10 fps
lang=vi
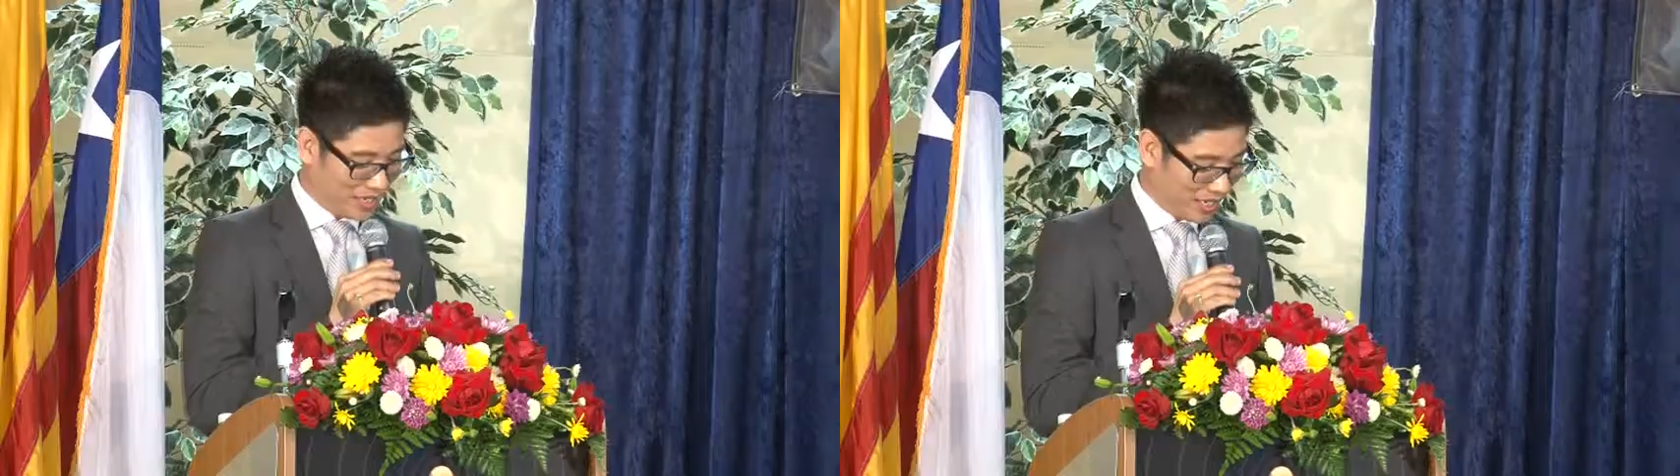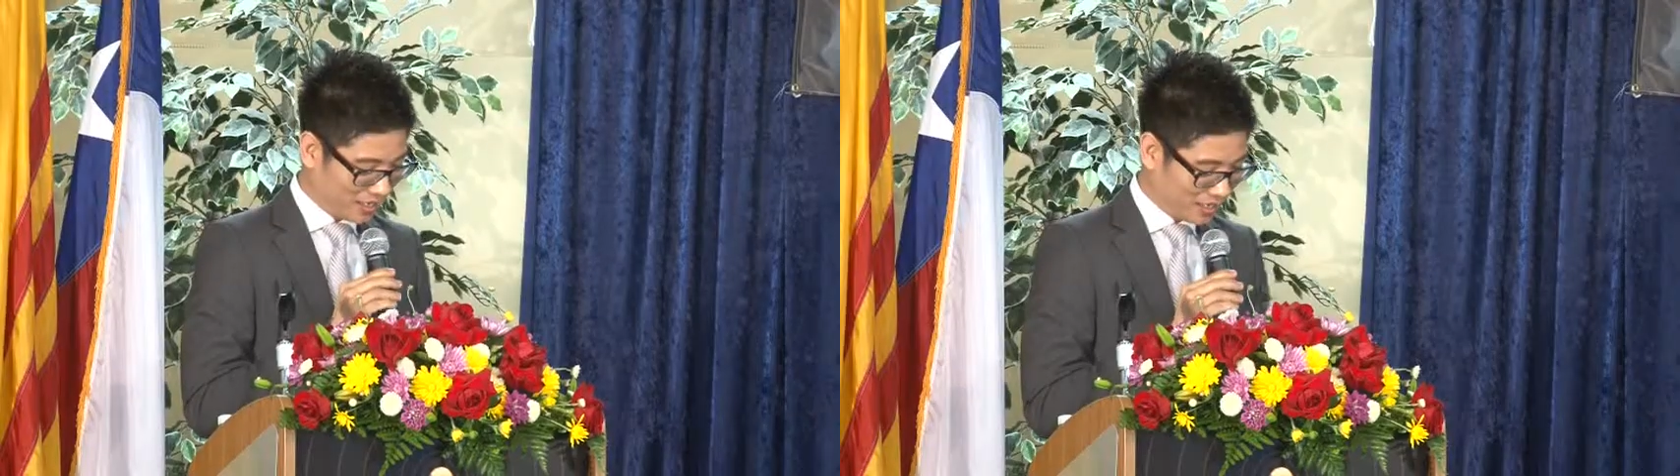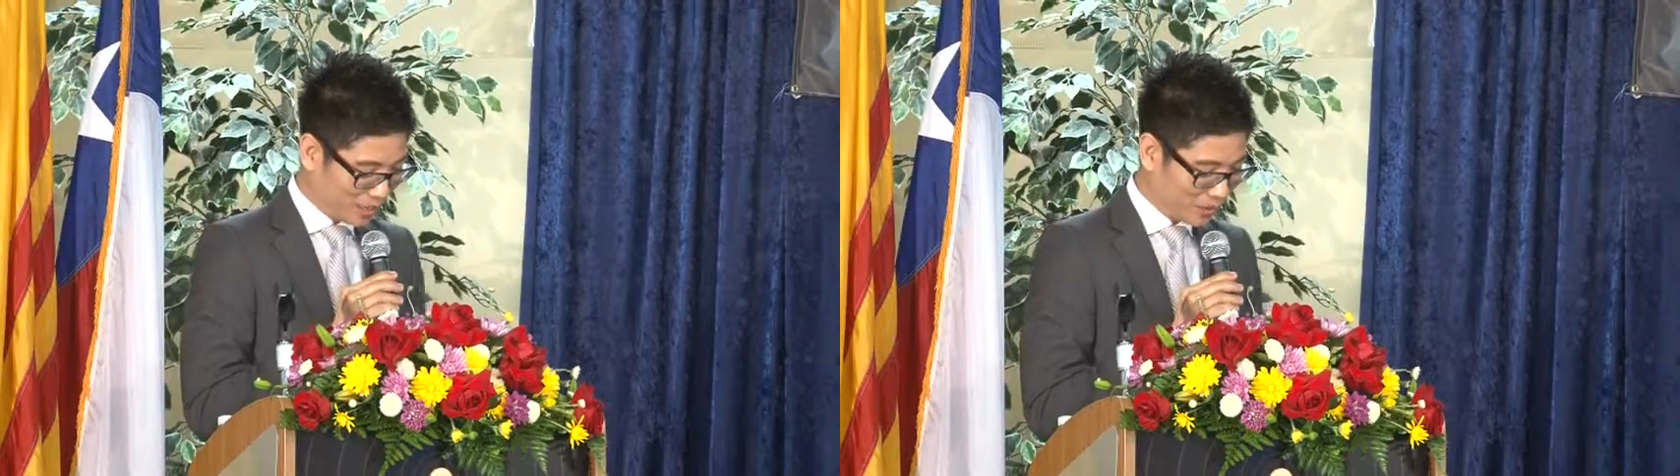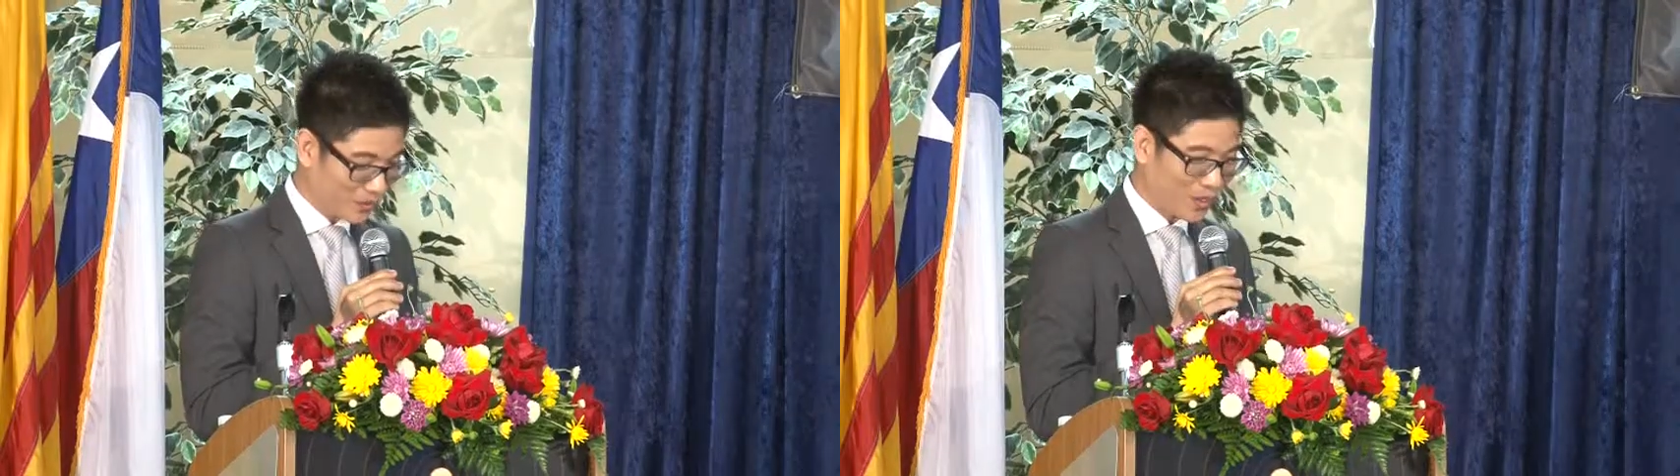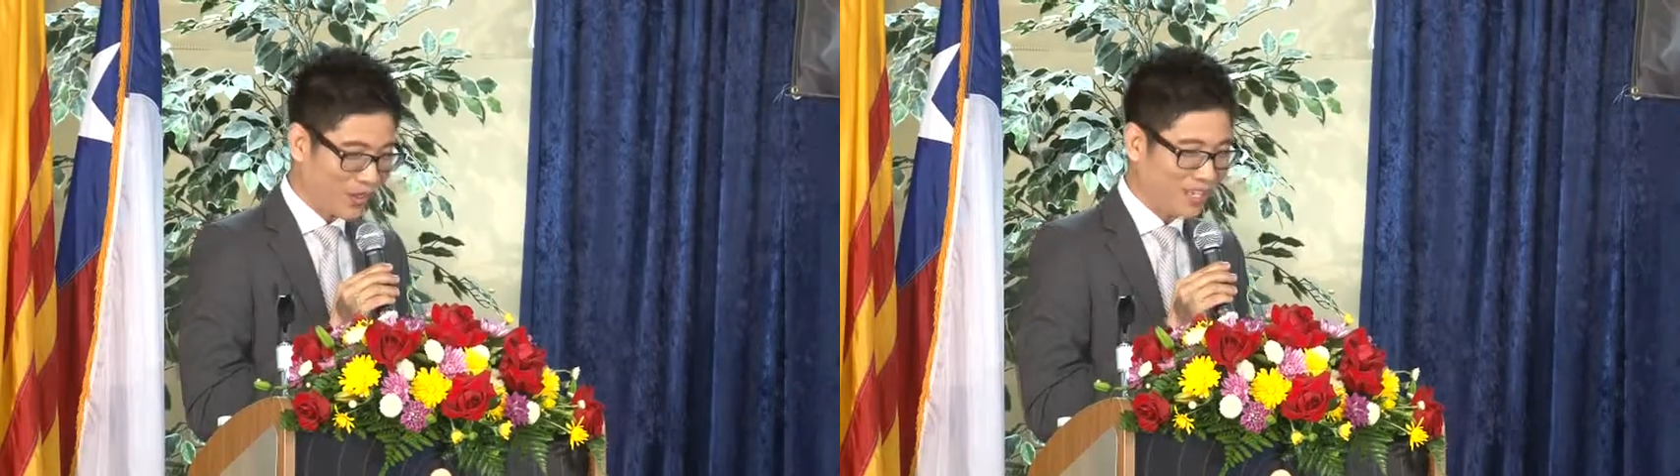bây giờ thì chúng
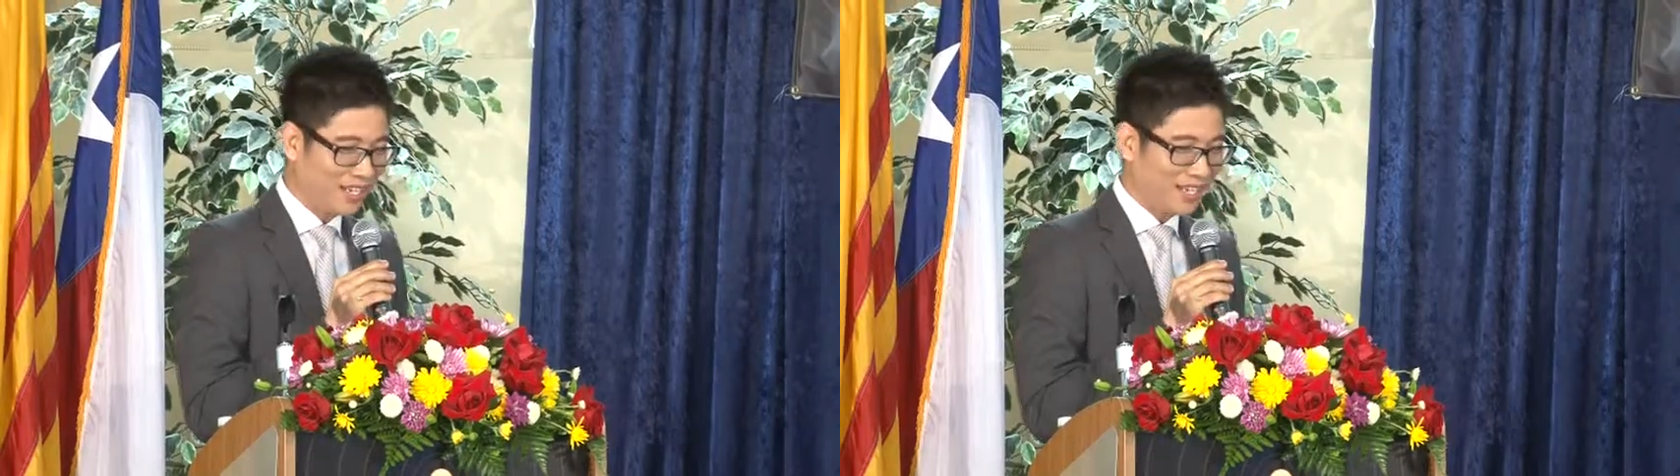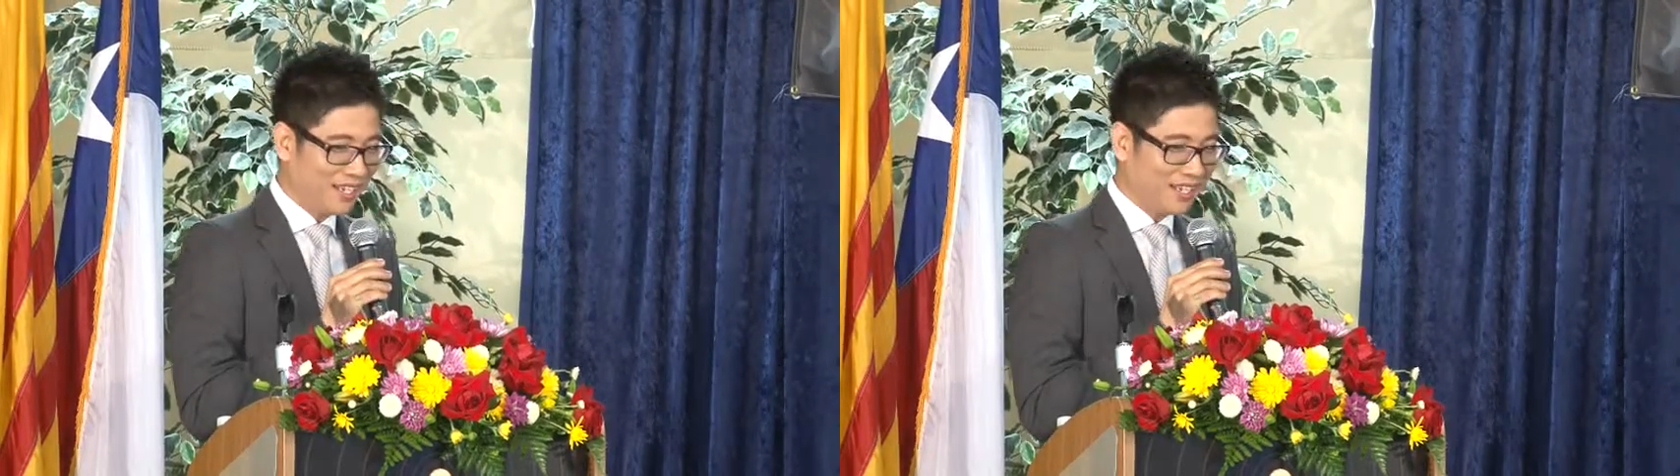tôi ờ,